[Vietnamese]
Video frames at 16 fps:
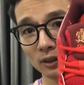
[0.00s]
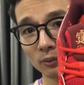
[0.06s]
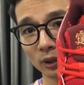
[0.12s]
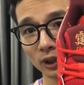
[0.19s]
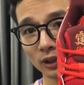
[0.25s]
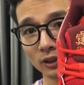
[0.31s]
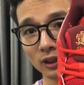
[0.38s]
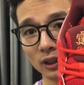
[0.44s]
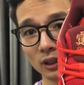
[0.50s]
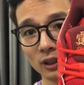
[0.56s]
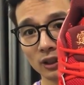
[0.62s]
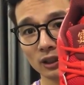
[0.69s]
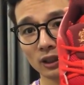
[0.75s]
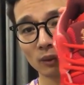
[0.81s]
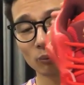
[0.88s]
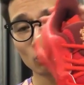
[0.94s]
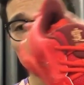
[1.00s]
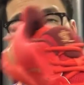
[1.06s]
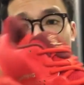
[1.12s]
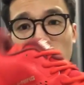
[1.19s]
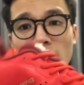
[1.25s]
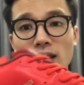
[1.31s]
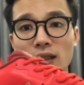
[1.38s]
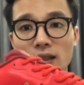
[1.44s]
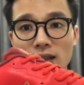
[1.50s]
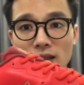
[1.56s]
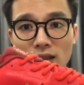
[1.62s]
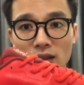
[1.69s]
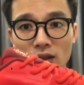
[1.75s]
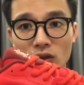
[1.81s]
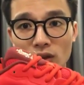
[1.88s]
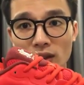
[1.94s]
mọi người đặt mua nhá
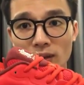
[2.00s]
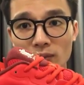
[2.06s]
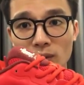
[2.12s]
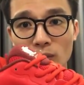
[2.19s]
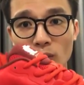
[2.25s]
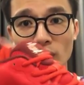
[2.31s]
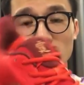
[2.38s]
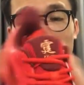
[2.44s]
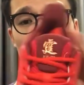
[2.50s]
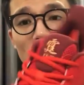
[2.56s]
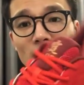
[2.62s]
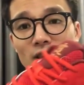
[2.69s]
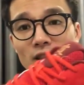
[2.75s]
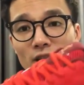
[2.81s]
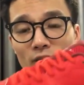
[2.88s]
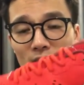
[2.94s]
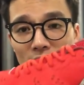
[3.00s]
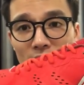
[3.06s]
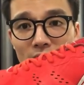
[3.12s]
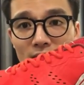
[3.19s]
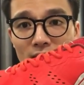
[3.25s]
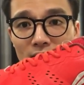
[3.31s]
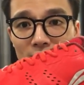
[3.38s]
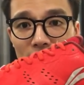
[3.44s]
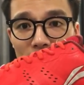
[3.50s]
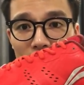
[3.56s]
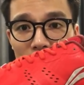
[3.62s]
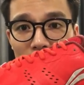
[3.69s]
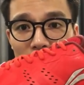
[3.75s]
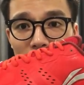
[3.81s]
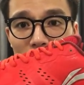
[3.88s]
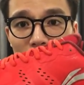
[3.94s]
tôi cảm ơn mọi người rất nhiều ạ
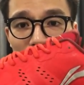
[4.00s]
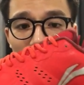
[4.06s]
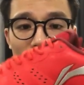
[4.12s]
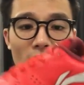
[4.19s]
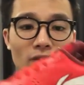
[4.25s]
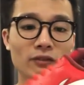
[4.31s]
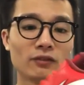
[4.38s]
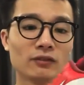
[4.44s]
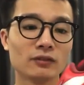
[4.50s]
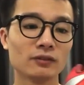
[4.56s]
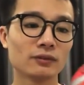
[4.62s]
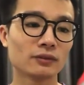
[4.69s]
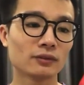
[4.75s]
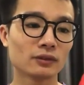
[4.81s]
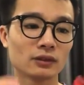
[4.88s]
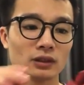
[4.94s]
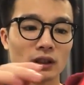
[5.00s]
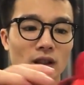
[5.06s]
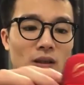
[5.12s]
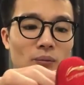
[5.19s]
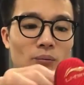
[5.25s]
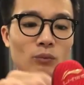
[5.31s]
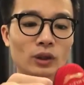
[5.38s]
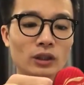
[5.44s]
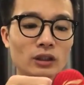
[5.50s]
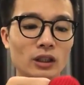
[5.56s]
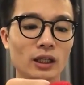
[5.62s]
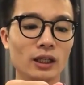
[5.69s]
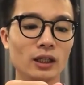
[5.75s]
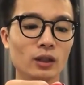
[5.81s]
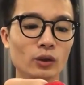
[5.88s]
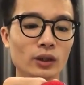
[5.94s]
à, mọi
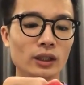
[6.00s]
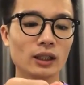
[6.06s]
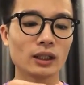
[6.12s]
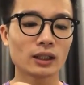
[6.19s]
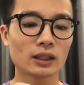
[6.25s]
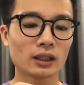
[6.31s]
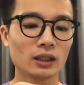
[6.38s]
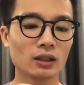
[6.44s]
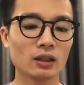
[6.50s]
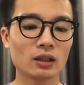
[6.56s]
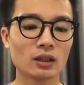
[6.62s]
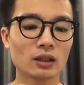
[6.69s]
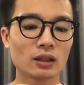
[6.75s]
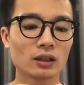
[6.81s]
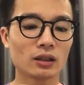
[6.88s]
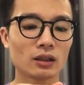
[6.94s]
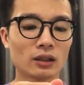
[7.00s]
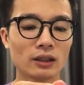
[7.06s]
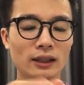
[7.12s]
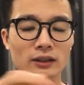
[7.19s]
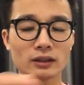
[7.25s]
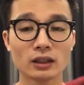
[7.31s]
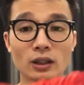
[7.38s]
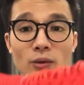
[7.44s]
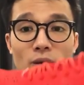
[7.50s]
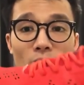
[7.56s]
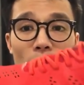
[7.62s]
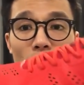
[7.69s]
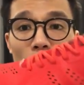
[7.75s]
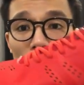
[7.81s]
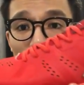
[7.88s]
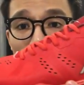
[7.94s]
người lưu ý là khi ờ, đặt giày
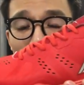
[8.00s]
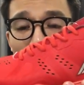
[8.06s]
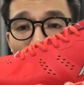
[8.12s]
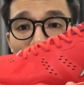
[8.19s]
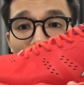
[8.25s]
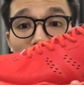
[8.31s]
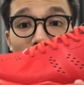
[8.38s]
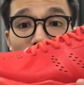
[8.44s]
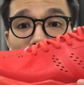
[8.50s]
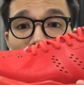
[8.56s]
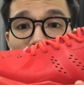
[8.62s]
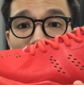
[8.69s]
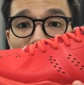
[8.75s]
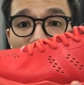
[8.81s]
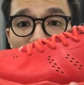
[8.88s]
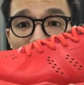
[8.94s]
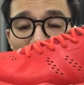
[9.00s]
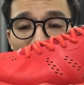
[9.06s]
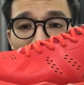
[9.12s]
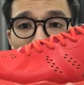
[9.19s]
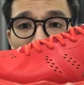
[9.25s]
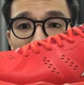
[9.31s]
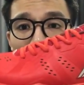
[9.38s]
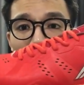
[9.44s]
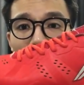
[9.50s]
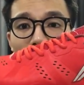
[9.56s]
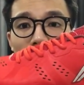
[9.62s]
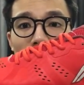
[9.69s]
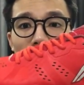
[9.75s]
nếu mọi người không chắc chắn về sai chân thì có thể